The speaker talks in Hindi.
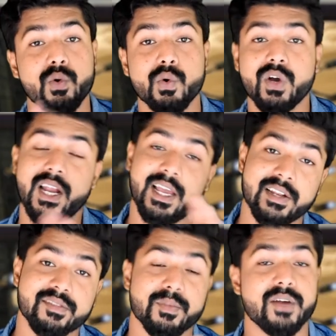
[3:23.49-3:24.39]
गूगल
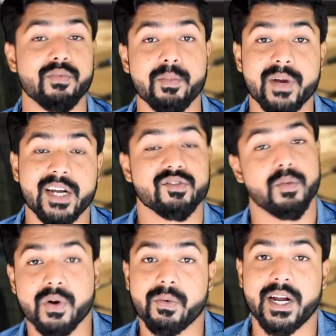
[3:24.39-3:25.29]
इन स्मार्टफोन ब्रांड्स
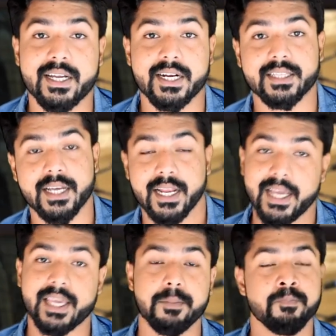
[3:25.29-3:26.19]
को प्रोवाइड करता है
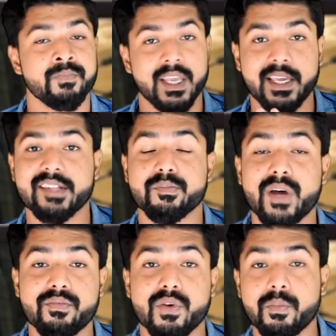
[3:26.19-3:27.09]
लेकिन ये
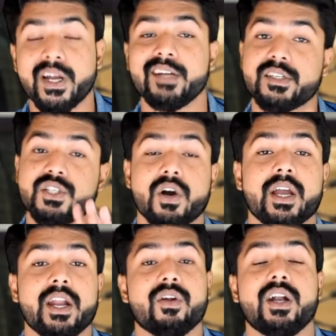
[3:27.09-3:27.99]
स्मार्टफोन ब्रांड्स
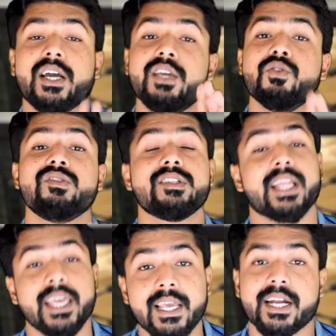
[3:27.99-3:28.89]
स्टॉक एंड्रॉयड का यूज
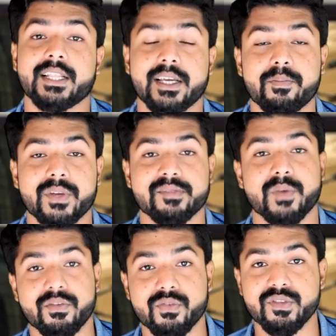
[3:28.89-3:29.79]
नहीं करते अपने
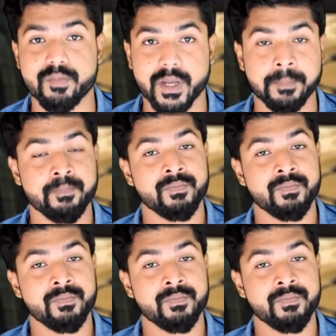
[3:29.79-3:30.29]
स्मार्टफोन में